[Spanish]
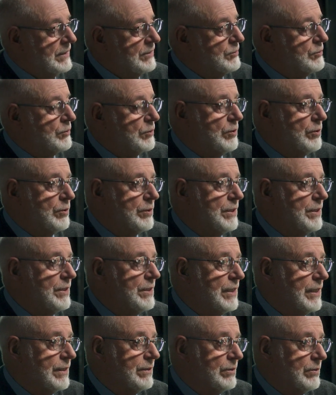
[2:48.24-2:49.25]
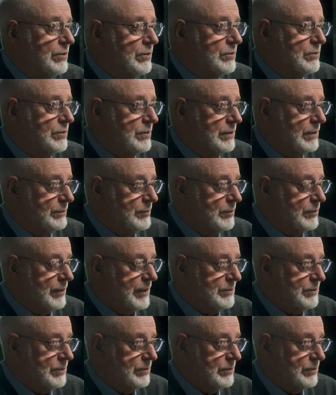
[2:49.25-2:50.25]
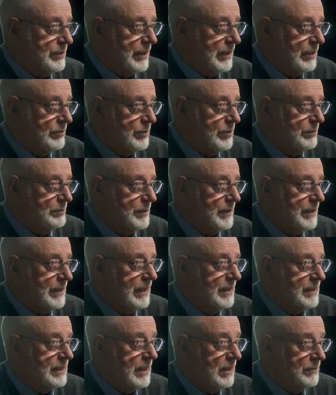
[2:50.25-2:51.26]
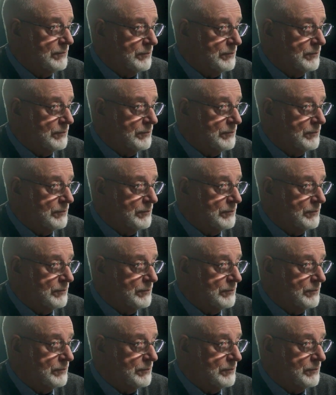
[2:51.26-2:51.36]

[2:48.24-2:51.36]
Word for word: y solo 500 de población europea y